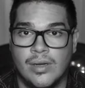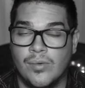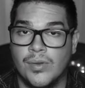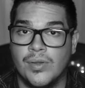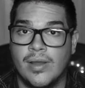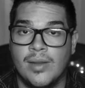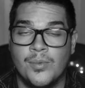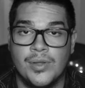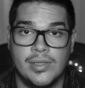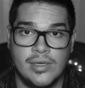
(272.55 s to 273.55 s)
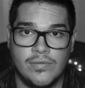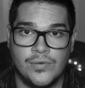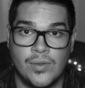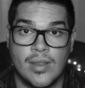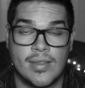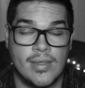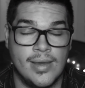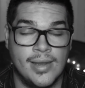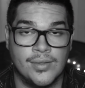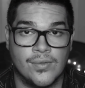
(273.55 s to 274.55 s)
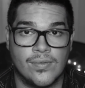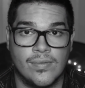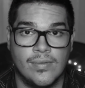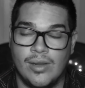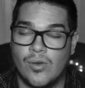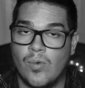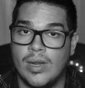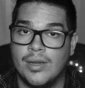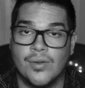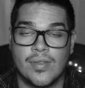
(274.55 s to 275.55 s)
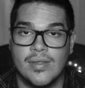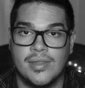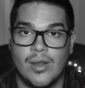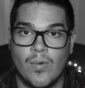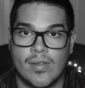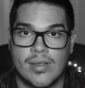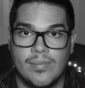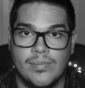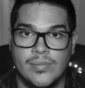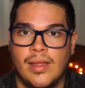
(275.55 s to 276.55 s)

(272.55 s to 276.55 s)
Recuerden que hablamos de teléfonos de hace 10 años en los cuales no existía WhatsApp.